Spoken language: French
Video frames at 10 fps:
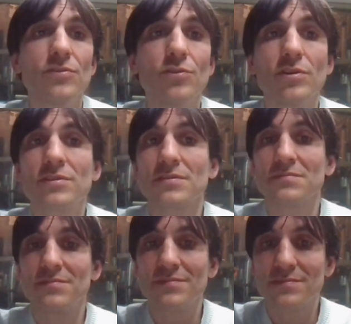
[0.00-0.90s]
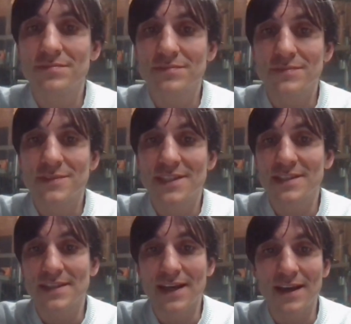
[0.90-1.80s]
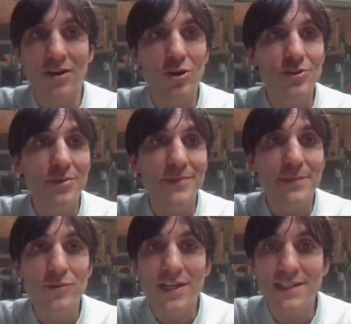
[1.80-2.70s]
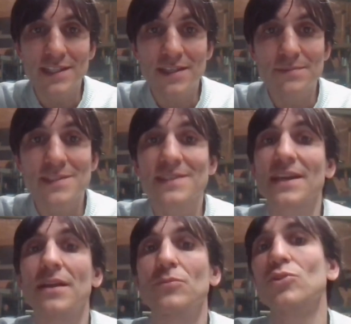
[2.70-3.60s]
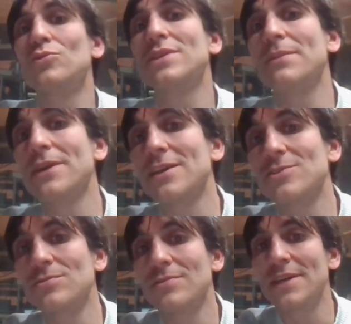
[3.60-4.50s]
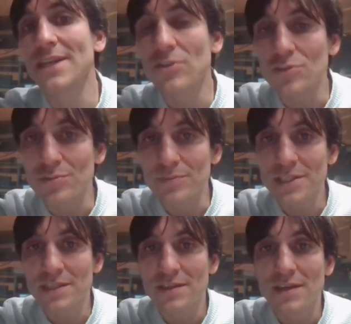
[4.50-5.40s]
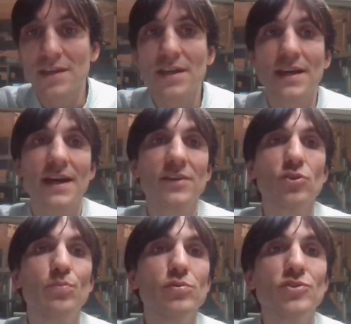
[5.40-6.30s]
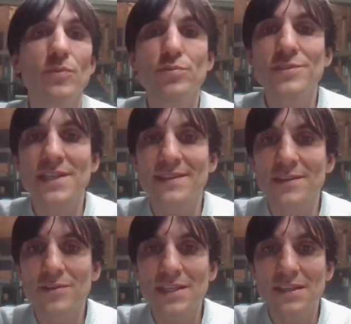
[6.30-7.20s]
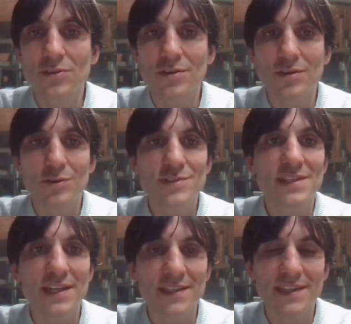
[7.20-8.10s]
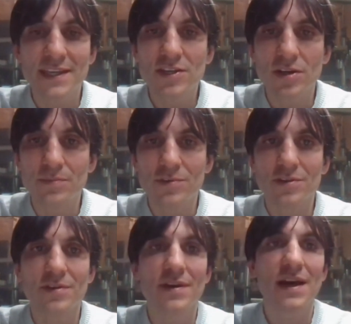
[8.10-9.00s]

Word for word: Donc, c'est un hold-up démocratique, mais c'est également une aberration économique. Hein. de plus en plus, cette théorie de l'austérité comme euh,